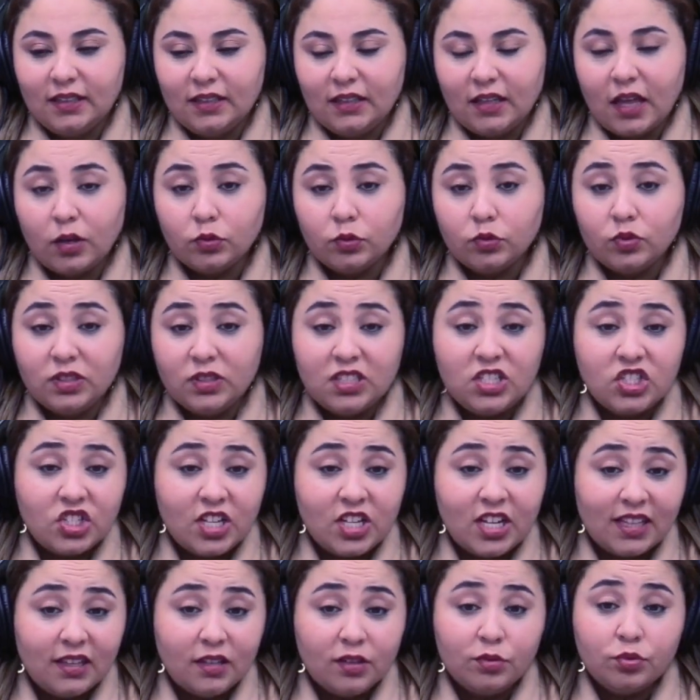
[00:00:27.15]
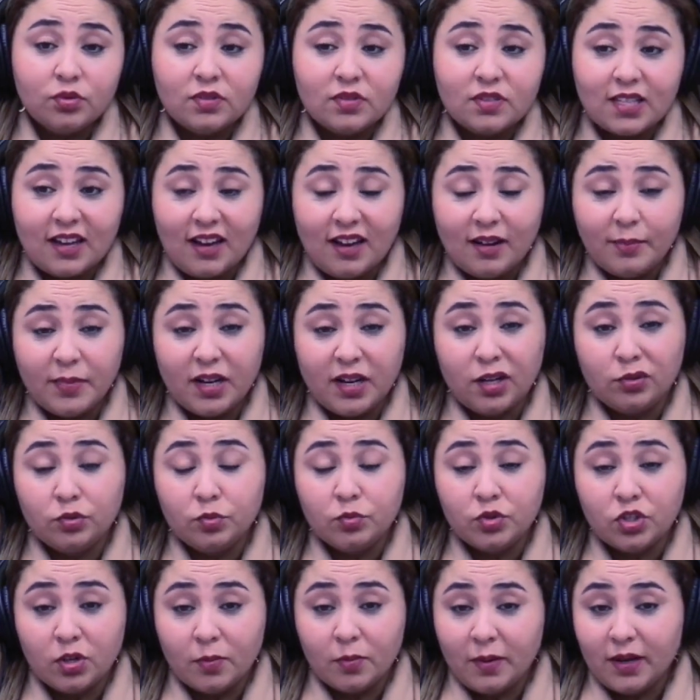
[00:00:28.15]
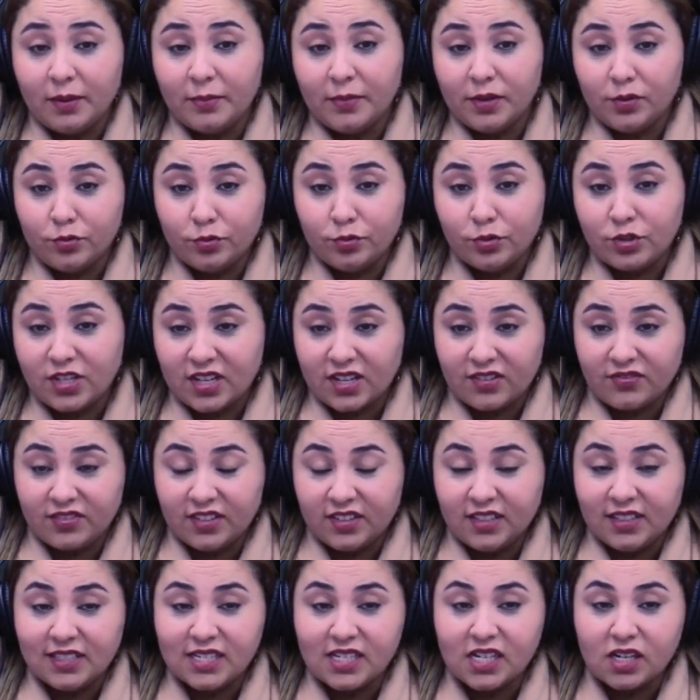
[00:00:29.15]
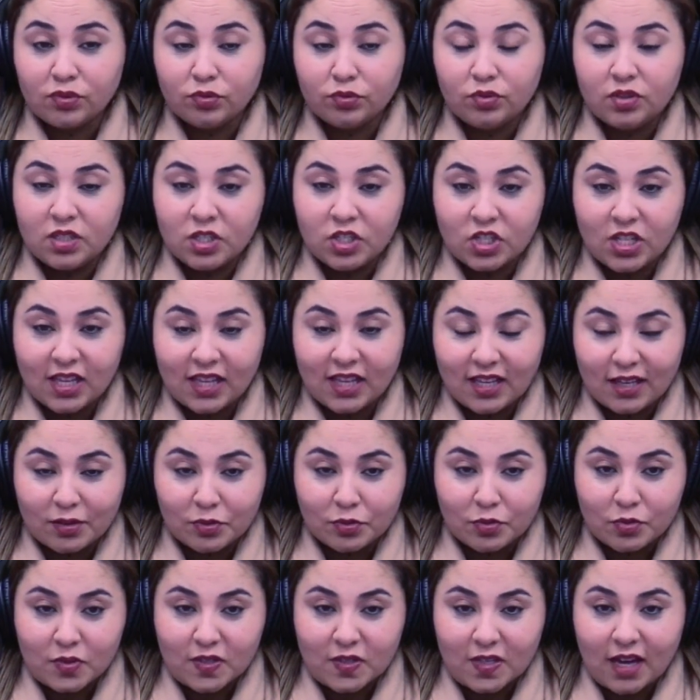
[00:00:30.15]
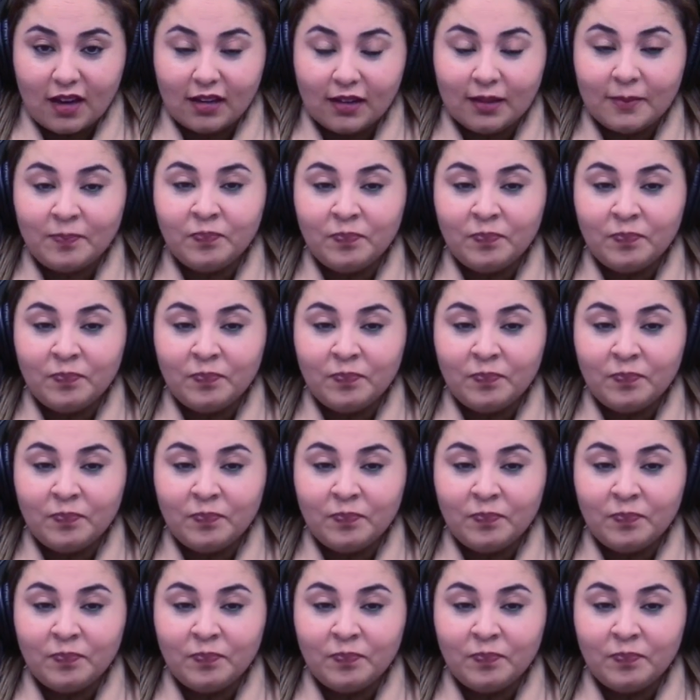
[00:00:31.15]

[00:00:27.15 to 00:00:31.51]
ناخذوا النجلات اللي يكونوا صغار ما ناخذهمش كبار ما يكونوش شارفين تناخذوا النجلات اللي كيكونوا صغار